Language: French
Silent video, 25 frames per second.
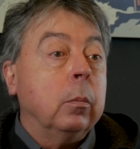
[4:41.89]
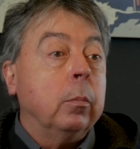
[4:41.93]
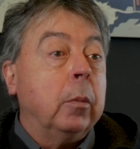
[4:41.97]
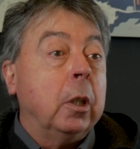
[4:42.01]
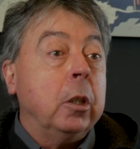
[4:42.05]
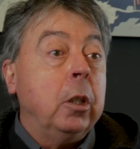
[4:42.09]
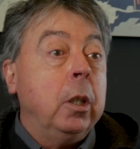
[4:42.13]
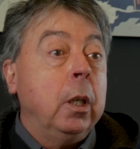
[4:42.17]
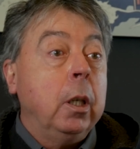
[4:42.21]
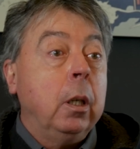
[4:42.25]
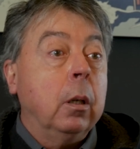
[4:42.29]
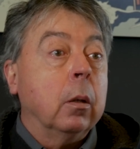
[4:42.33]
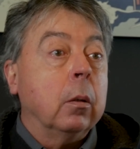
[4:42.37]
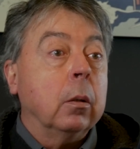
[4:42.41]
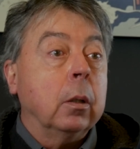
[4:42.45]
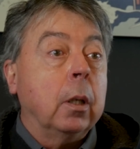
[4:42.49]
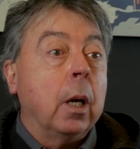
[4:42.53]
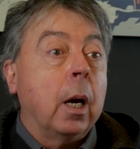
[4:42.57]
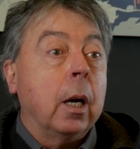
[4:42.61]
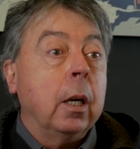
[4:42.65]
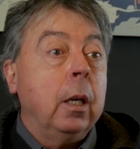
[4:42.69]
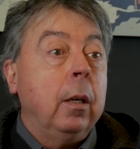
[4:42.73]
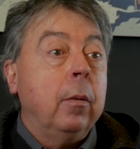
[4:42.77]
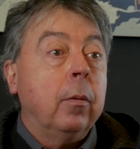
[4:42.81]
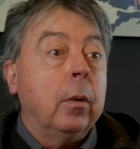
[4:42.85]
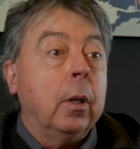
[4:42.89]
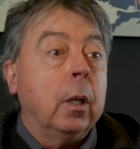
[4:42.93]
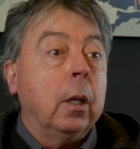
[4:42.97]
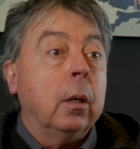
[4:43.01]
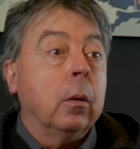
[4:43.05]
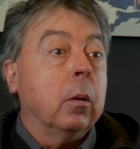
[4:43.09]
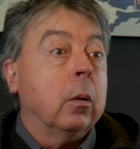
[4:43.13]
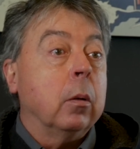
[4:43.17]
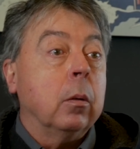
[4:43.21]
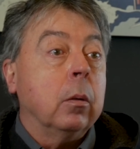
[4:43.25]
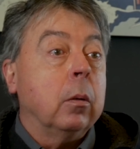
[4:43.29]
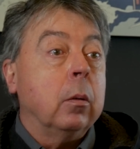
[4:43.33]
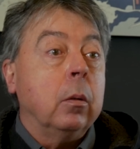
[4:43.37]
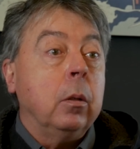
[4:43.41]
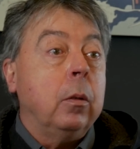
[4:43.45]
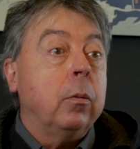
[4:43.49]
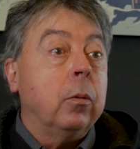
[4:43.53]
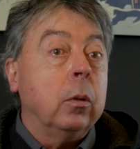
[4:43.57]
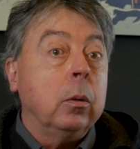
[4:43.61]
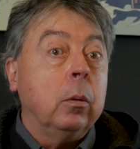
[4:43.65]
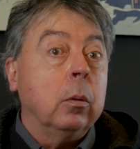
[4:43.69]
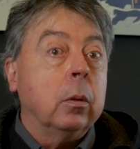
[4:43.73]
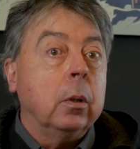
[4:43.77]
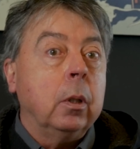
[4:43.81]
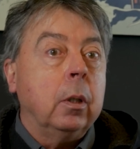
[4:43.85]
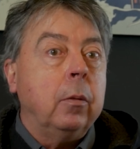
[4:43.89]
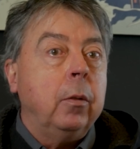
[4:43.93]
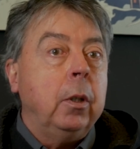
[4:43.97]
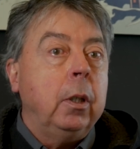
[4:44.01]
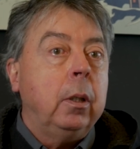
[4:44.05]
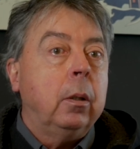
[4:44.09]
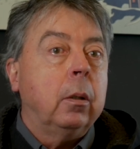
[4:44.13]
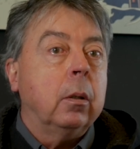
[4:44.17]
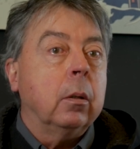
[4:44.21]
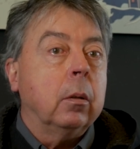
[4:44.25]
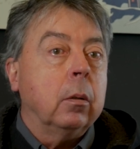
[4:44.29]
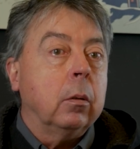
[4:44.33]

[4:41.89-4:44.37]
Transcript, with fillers: magique qui arrive et qu'il faut tourner vite.